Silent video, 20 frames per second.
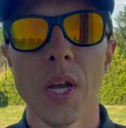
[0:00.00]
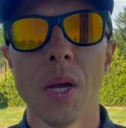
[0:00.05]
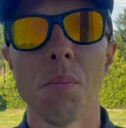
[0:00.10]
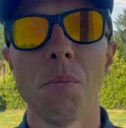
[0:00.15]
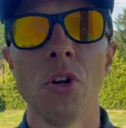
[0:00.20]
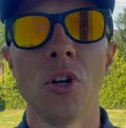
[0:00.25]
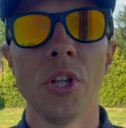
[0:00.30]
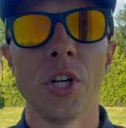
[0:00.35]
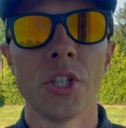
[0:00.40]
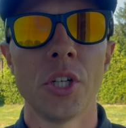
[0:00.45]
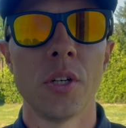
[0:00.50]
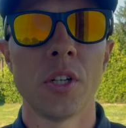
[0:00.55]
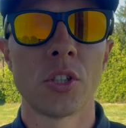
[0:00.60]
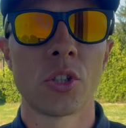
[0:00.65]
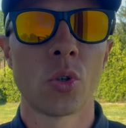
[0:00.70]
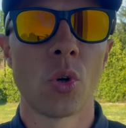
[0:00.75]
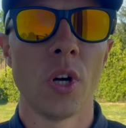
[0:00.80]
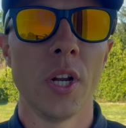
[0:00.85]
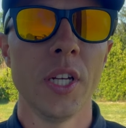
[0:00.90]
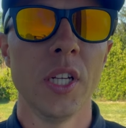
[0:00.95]
Milionerzy
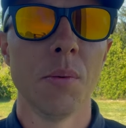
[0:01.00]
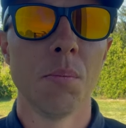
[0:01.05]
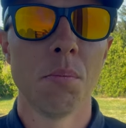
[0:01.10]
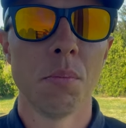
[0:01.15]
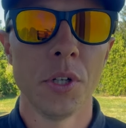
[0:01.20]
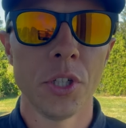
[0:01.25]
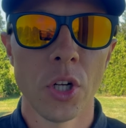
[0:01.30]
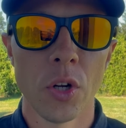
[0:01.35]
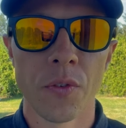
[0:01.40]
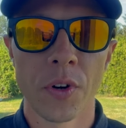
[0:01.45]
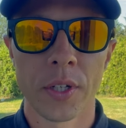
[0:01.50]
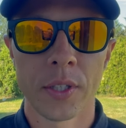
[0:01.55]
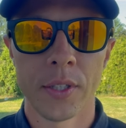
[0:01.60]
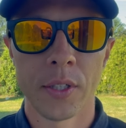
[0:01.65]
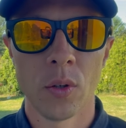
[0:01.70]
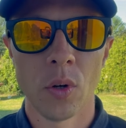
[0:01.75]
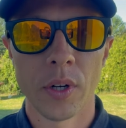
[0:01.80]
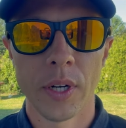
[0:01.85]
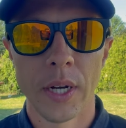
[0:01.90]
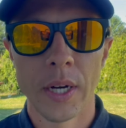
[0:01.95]
z kolei myślą w
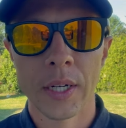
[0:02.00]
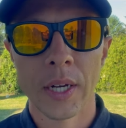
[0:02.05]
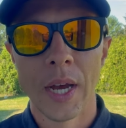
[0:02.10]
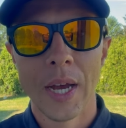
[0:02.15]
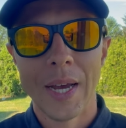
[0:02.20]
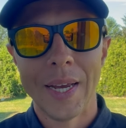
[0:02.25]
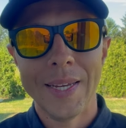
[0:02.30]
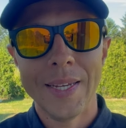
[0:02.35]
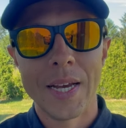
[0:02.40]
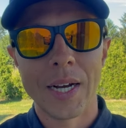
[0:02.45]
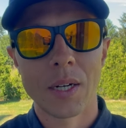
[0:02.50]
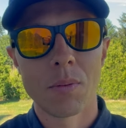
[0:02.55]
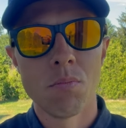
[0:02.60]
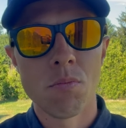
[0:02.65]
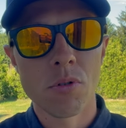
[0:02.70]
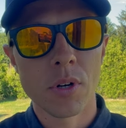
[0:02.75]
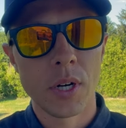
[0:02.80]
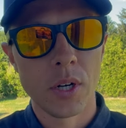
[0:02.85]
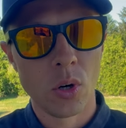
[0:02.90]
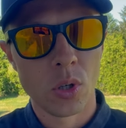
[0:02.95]
kategoriach, jak
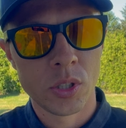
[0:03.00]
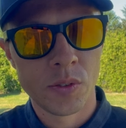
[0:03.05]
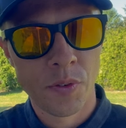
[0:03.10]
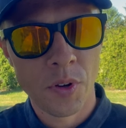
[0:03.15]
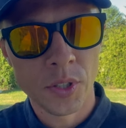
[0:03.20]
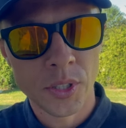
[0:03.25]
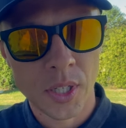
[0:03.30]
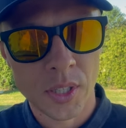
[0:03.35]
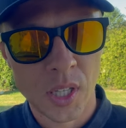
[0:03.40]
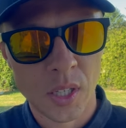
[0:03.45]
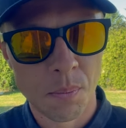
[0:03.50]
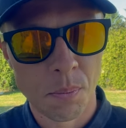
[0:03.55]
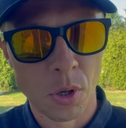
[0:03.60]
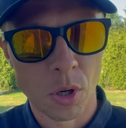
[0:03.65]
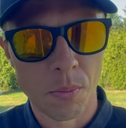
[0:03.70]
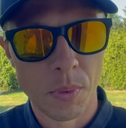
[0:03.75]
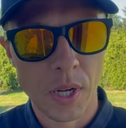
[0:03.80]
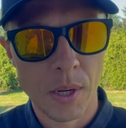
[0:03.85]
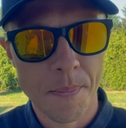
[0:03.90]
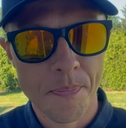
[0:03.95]
mogę rozwiązać ten
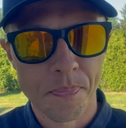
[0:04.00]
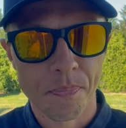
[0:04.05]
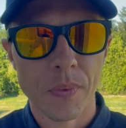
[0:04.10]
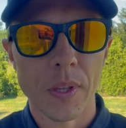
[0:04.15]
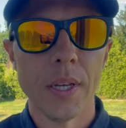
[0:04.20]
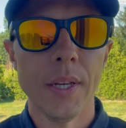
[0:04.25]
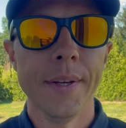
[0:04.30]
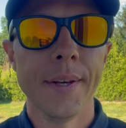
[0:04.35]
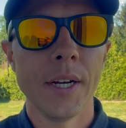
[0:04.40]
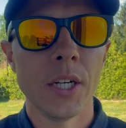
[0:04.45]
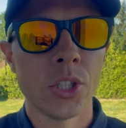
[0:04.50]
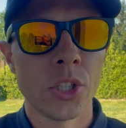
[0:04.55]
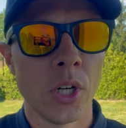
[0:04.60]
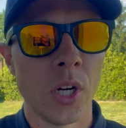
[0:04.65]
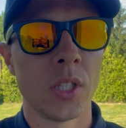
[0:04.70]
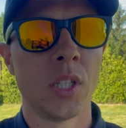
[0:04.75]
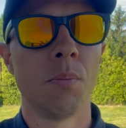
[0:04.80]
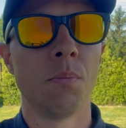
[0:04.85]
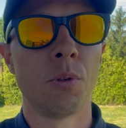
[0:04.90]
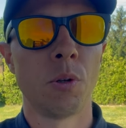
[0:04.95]
problem i jeszcze
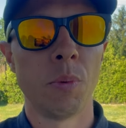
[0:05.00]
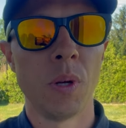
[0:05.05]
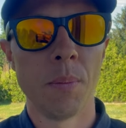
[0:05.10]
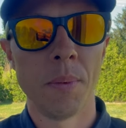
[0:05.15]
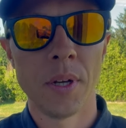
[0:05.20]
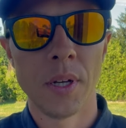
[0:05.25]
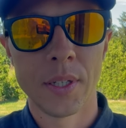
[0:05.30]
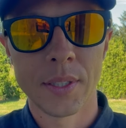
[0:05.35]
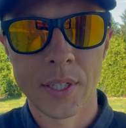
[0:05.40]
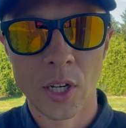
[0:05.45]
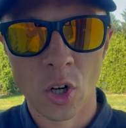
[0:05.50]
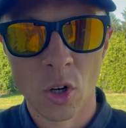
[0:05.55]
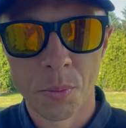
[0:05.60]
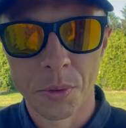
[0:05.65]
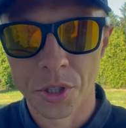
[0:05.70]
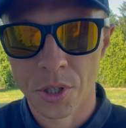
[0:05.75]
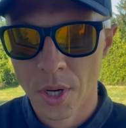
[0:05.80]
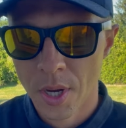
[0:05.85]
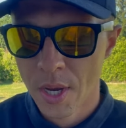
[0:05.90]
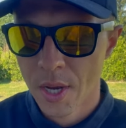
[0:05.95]
na tym problemie
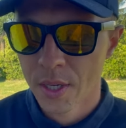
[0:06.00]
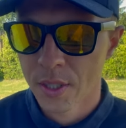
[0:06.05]
zarobić.